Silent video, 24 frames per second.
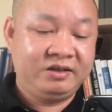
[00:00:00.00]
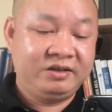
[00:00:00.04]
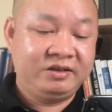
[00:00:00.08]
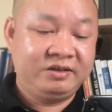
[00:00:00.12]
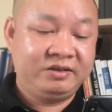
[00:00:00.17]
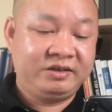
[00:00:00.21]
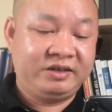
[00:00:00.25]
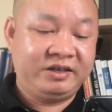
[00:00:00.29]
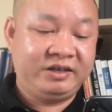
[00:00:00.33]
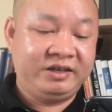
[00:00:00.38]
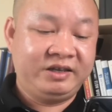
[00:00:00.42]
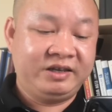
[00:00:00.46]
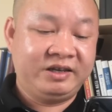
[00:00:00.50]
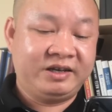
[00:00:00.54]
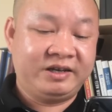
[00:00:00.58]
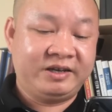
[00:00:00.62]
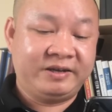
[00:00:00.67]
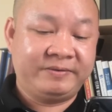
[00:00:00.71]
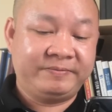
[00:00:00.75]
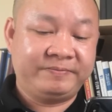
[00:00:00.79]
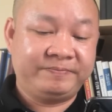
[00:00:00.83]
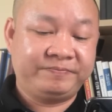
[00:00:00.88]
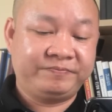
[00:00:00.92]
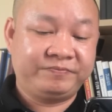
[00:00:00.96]
Thì
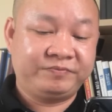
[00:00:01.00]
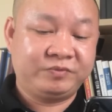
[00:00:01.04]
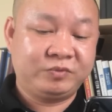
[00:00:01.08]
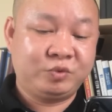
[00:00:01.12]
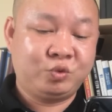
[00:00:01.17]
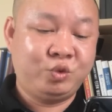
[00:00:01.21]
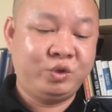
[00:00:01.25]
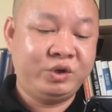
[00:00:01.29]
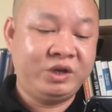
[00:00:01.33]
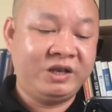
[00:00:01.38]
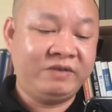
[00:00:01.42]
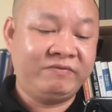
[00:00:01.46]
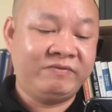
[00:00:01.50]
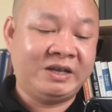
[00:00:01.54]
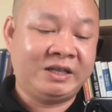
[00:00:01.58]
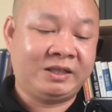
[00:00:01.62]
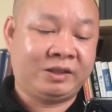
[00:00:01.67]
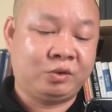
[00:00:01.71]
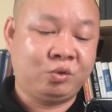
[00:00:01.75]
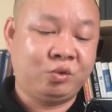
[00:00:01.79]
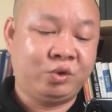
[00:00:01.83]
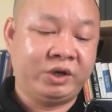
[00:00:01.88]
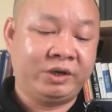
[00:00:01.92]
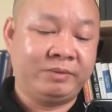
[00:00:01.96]
ờ, quy định về
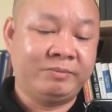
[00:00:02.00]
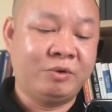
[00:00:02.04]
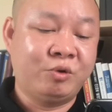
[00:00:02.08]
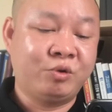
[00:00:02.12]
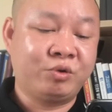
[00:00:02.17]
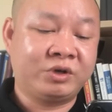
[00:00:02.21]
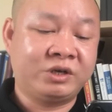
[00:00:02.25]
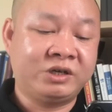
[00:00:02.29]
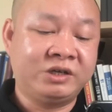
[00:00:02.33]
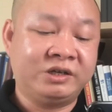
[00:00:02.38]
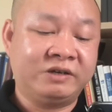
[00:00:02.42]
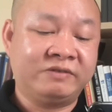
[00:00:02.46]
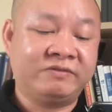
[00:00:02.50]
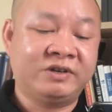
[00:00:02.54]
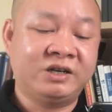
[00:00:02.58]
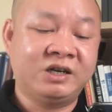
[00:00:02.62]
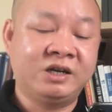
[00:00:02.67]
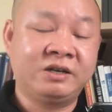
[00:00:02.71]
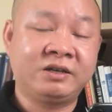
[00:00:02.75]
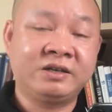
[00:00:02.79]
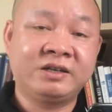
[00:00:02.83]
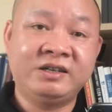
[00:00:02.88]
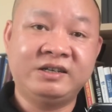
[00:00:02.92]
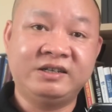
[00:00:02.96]
tuổi bầu cử và
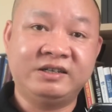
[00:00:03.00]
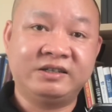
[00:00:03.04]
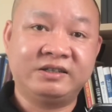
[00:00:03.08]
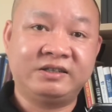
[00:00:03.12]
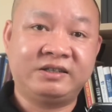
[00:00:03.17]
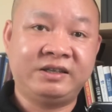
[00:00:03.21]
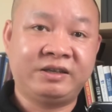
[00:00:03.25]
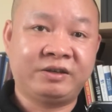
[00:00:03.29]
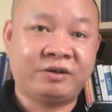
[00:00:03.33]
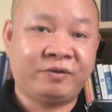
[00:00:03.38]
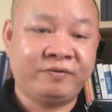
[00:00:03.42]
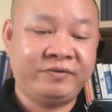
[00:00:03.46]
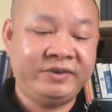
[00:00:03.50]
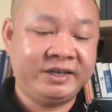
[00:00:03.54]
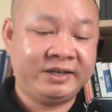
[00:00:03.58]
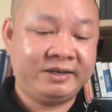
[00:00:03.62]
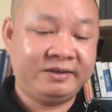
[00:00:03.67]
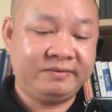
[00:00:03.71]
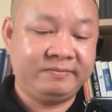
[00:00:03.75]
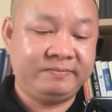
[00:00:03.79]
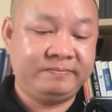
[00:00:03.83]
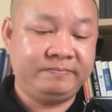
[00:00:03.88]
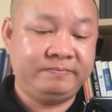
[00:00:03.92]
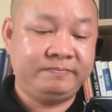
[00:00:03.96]
ứng cử thì có viết
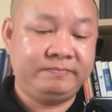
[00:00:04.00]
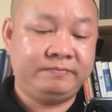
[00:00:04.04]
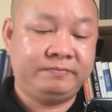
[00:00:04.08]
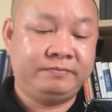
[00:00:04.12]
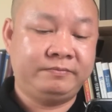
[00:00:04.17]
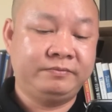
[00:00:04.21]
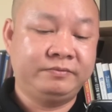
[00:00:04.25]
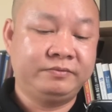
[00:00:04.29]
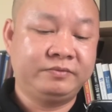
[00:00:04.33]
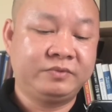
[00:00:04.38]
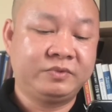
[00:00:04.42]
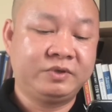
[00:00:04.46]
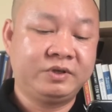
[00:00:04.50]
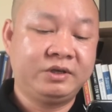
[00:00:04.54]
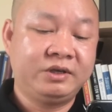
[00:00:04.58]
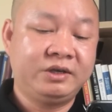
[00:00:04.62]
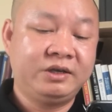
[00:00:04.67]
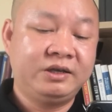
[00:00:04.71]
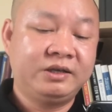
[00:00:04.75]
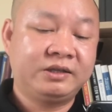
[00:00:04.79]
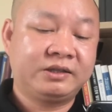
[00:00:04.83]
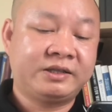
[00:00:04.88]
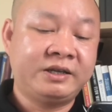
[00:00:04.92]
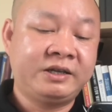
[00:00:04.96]

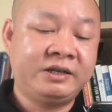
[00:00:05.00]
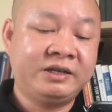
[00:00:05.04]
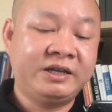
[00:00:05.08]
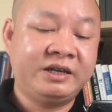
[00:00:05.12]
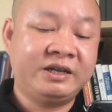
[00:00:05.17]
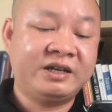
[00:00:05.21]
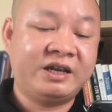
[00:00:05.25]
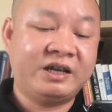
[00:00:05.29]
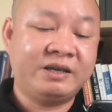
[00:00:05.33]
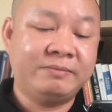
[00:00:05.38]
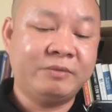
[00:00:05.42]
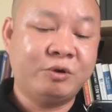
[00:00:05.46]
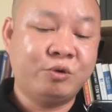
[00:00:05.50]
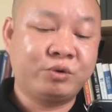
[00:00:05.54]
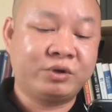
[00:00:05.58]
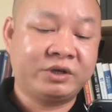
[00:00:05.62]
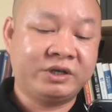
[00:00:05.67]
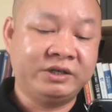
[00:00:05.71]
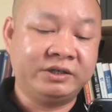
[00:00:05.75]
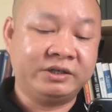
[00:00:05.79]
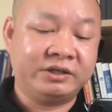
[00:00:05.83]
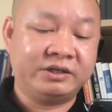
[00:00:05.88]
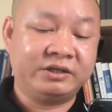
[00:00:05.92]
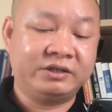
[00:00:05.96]
tính đến ngày bầu
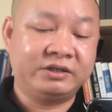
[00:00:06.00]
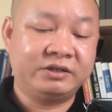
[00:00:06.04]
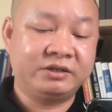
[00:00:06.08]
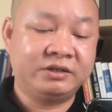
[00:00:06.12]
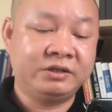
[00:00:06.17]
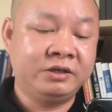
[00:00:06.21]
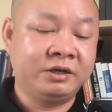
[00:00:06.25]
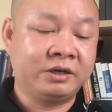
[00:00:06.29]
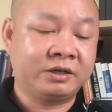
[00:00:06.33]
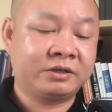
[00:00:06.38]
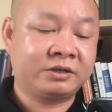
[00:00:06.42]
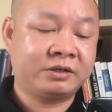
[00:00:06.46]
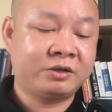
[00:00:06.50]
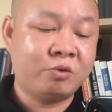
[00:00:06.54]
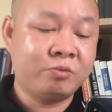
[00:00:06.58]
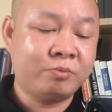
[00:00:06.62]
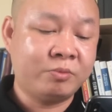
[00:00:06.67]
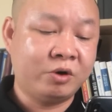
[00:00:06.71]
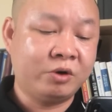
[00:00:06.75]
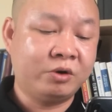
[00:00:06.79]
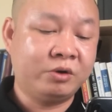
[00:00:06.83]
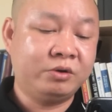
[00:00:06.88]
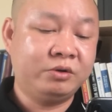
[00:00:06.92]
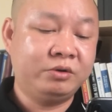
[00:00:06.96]
cử được công
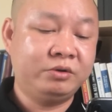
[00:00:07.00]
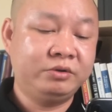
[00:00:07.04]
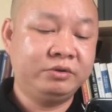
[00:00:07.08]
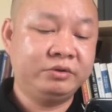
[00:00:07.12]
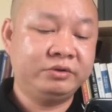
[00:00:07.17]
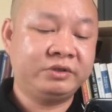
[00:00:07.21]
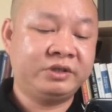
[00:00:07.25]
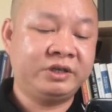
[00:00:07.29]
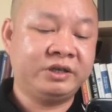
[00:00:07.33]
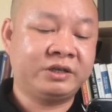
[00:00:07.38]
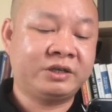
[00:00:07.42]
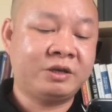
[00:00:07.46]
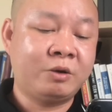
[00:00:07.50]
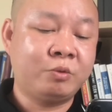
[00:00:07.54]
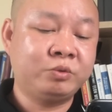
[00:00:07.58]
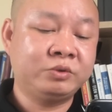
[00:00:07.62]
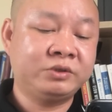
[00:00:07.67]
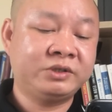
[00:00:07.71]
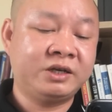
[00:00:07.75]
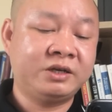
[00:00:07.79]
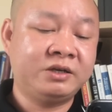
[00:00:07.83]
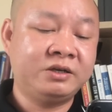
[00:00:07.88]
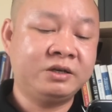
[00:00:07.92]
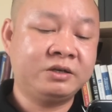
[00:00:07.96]
bố thì công
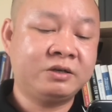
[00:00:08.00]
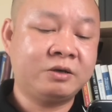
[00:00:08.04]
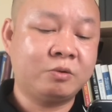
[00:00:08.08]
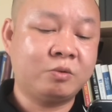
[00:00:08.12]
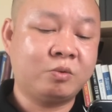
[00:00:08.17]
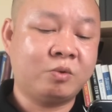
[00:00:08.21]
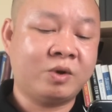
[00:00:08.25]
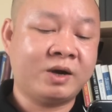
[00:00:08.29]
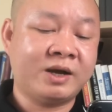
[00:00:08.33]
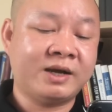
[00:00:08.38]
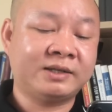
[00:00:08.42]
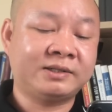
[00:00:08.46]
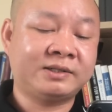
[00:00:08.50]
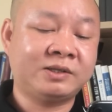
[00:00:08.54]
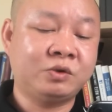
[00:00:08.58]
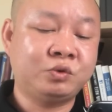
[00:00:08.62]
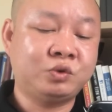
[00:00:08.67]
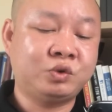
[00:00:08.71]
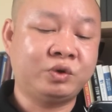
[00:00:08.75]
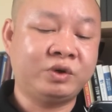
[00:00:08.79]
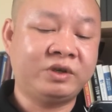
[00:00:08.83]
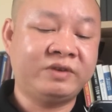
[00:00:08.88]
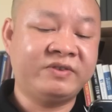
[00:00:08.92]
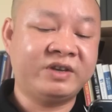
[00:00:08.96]
dân nước Cộng hòa xã hội
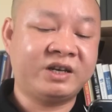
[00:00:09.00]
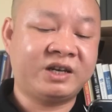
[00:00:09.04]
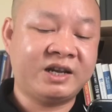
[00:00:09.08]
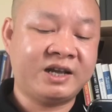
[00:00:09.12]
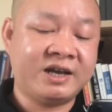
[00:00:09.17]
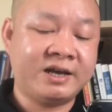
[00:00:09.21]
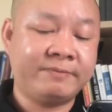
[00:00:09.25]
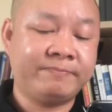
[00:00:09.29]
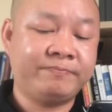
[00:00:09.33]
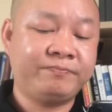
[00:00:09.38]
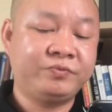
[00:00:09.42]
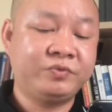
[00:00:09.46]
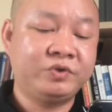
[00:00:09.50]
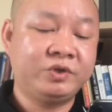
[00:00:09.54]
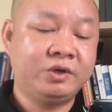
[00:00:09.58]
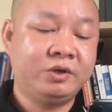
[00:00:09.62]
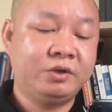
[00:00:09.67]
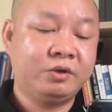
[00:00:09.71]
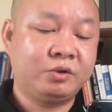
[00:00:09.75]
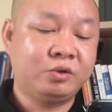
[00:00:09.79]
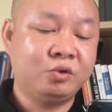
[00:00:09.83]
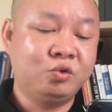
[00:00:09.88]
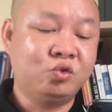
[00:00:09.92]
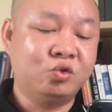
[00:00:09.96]
chủ nghĩa Việt Nam
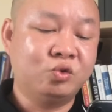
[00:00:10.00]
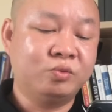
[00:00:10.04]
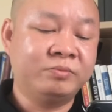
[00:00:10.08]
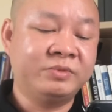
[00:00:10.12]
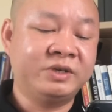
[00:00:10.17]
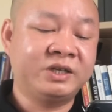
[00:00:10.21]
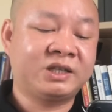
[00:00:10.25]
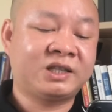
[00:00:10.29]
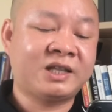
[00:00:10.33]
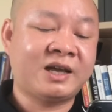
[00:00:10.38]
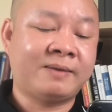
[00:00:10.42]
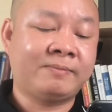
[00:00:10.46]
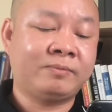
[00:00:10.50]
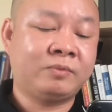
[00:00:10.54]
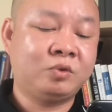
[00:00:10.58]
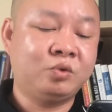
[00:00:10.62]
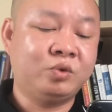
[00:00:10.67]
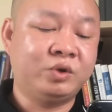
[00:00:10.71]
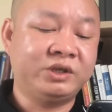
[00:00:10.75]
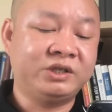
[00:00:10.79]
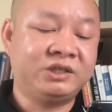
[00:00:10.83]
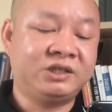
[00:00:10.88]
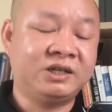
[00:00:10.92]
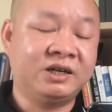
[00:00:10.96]
đủ 18
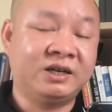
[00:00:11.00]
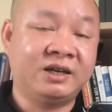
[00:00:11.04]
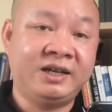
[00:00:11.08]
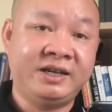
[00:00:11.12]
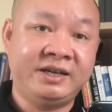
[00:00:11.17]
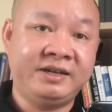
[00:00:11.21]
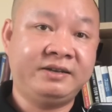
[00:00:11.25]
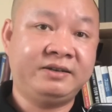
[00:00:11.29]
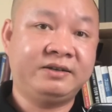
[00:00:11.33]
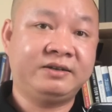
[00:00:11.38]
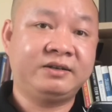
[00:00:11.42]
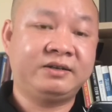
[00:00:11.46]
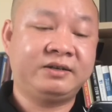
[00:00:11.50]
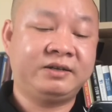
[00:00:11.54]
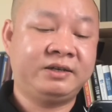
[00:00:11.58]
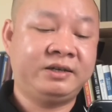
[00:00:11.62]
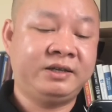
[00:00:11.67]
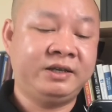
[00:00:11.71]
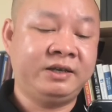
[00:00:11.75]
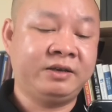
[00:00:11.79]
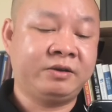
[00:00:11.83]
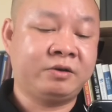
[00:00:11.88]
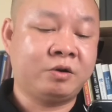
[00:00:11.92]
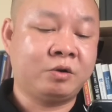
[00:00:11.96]
tuổi trở lên
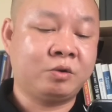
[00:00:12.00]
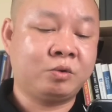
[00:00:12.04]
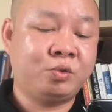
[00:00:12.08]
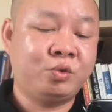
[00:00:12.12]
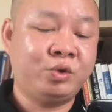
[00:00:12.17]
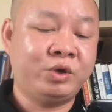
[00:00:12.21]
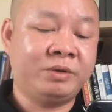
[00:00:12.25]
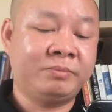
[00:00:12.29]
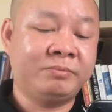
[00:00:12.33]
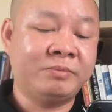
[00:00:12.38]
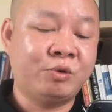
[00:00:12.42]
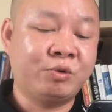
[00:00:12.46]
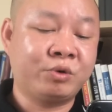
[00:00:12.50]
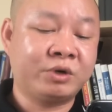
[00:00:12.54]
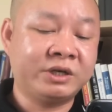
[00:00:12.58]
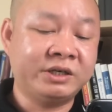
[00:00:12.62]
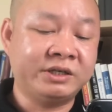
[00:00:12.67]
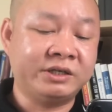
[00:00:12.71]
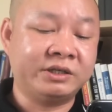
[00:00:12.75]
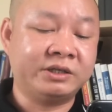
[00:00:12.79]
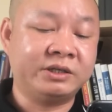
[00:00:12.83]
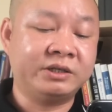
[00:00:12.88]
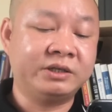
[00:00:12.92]
thì có quyền bầu cử